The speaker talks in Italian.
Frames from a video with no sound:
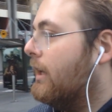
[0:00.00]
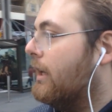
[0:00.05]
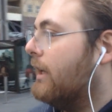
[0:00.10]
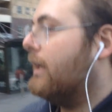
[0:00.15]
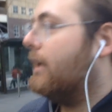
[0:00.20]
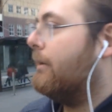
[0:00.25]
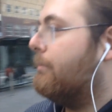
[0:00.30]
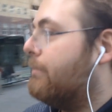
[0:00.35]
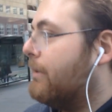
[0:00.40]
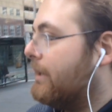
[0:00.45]

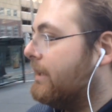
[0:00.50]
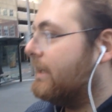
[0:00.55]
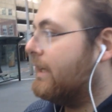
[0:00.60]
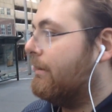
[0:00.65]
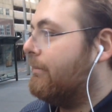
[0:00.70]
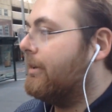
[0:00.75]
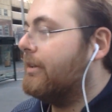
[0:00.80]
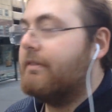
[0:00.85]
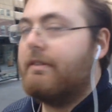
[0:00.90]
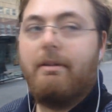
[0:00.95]
e
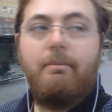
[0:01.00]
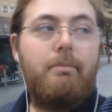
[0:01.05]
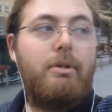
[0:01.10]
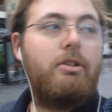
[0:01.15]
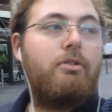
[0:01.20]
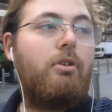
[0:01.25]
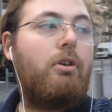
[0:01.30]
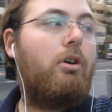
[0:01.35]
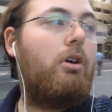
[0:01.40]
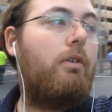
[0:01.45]
praticamente
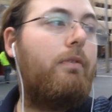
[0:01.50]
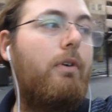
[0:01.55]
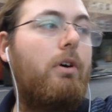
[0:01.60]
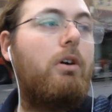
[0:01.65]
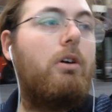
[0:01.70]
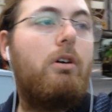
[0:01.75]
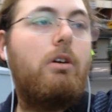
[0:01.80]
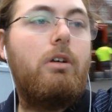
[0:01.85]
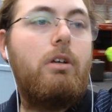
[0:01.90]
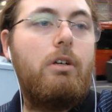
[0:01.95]
mi
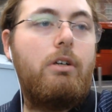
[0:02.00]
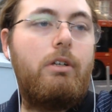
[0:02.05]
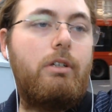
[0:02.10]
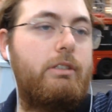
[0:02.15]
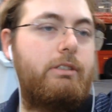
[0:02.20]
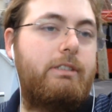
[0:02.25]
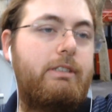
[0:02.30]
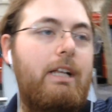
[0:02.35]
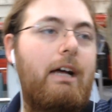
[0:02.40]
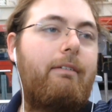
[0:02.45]
trovo
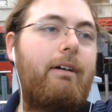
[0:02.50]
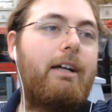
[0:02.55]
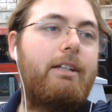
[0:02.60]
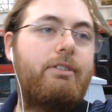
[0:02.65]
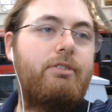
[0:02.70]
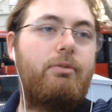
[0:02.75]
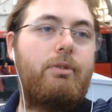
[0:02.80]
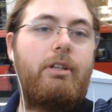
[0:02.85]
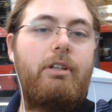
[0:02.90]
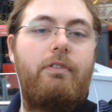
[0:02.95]
eh,
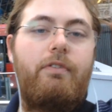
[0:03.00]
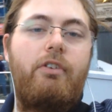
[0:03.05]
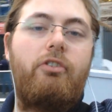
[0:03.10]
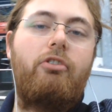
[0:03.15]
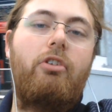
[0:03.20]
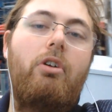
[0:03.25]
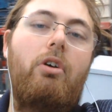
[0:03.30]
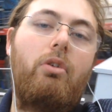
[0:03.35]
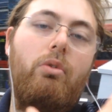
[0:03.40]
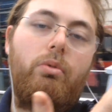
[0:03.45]
davanti a un
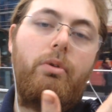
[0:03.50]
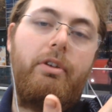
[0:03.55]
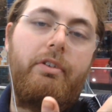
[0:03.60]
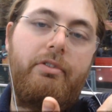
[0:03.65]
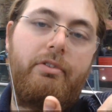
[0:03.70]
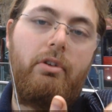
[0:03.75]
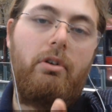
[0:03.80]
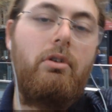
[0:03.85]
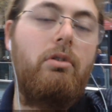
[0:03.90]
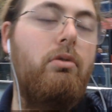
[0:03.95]
edificio, non
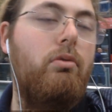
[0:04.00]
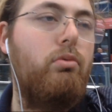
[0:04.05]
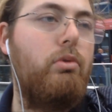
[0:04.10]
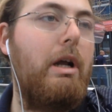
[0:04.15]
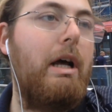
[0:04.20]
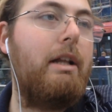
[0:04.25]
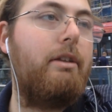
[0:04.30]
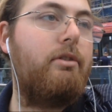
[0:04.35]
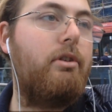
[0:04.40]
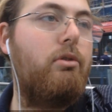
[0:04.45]
questo, un
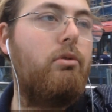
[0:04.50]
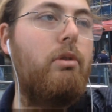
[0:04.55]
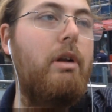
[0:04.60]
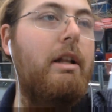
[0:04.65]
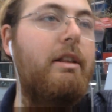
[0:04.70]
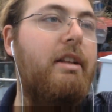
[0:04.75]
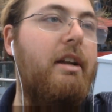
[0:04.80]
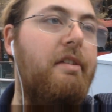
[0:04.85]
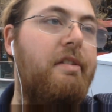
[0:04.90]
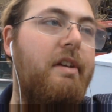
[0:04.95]
altro, era
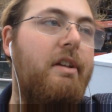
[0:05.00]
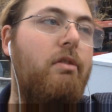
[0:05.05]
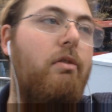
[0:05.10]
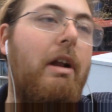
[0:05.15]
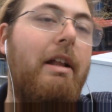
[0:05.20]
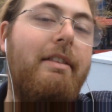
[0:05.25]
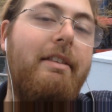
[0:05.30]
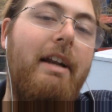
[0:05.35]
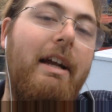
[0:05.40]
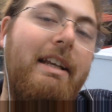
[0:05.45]
un'altra sede,
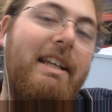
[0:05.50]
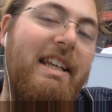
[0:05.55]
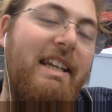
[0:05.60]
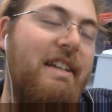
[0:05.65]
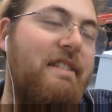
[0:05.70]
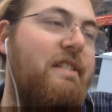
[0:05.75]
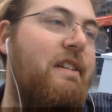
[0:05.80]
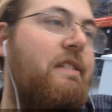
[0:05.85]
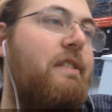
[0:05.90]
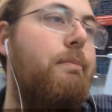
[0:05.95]
un'altra
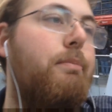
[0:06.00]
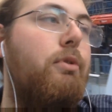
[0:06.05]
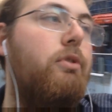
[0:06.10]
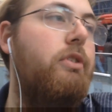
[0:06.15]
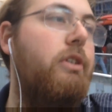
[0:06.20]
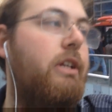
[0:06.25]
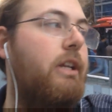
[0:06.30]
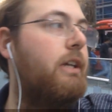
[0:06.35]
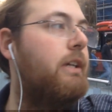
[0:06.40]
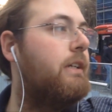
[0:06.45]
chiesa si può
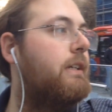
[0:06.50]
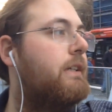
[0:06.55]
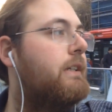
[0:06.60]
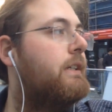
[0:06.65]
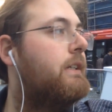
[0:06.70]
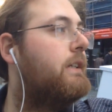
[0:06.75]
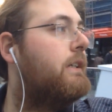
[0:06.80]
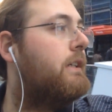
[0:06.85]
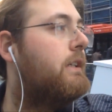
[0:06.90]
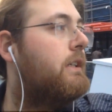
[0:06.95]
dire,
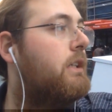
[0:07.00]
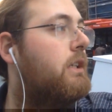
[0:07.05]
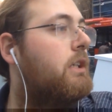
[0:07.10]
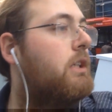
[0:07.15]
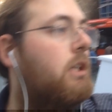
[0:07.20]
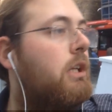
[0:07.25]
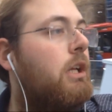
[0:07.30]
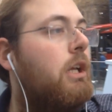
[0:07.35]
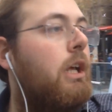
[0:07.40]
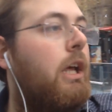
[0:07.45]

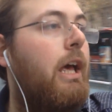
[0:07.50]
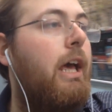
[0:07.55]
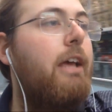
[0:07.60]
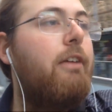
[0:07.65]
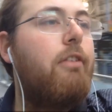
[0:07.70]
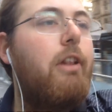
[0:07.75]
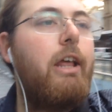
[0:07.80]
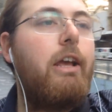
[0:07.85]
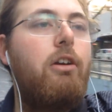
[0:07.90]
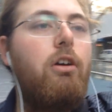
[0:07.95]

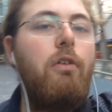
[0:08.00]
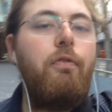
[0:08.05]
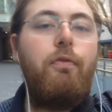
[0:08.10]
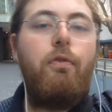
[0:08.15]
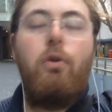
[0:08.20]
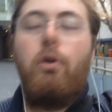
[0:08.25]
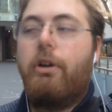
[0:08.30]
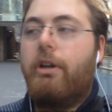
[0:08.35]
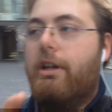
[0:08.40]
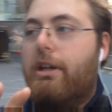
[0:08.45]
e leggo
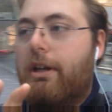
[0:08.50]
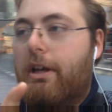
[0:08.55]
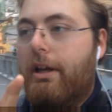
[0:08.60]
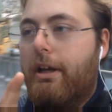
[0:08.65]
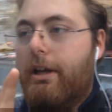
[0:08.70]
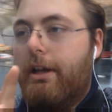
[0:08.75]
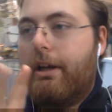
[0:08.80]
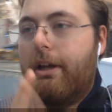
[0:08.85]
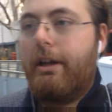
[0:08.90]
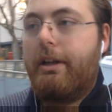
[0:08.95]
fuori
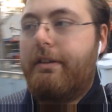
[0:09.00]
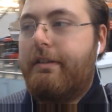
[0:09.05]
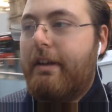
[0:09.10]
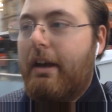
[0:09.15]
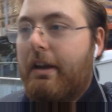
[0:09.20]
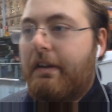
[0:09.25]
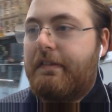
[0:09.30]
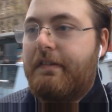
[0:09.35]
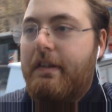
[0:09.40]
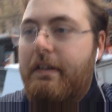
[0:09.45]
eh,
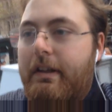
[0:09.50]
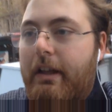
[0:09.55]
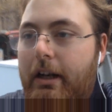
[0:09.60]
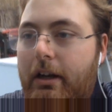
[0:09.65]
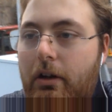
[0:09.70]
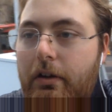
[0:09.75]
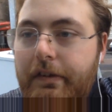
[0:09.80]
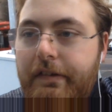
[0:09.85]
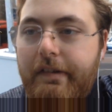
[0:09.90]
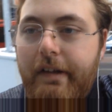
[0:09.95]
test
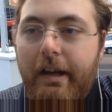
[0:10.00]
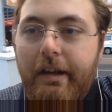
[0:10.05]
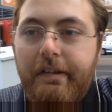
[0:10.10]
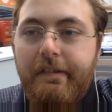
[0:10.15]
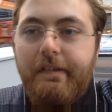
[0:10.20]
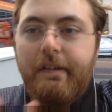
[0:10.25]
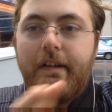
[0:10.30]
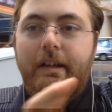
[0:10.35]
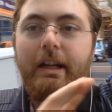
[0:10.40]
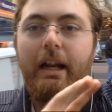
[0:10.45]
dello
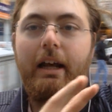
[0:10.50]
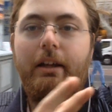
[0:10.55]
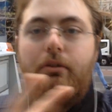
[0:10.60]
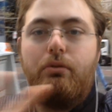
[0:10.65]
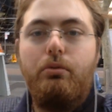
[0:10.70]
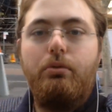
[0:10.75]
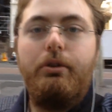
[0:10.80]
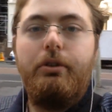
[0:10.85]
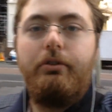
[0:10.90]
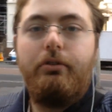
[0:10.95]
stress
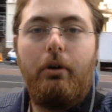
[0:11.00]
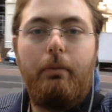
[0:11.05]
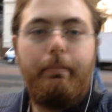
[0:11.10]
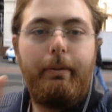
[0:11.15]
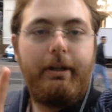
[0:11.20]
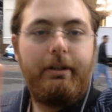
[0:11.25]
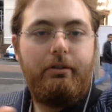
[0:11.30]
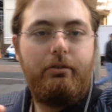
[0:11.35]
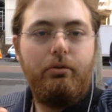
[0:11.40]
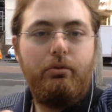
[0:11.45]
gratuito
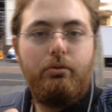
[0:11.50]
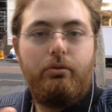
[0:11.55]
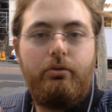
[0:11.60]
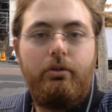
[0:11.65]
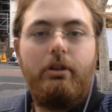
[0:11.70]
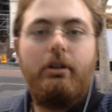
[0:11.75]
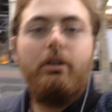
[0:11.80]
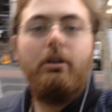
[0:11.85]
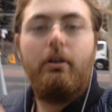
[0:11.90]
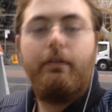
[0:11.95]
per
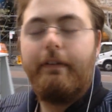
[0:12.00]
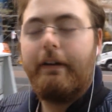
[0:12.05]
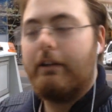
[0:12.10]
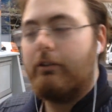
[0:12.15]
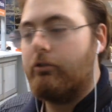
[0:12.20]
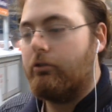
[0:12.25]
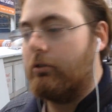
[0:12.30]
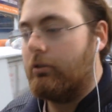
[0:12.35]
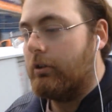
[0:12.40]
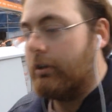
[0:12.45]
tutti io
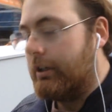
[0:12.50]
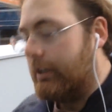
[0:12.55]
faccio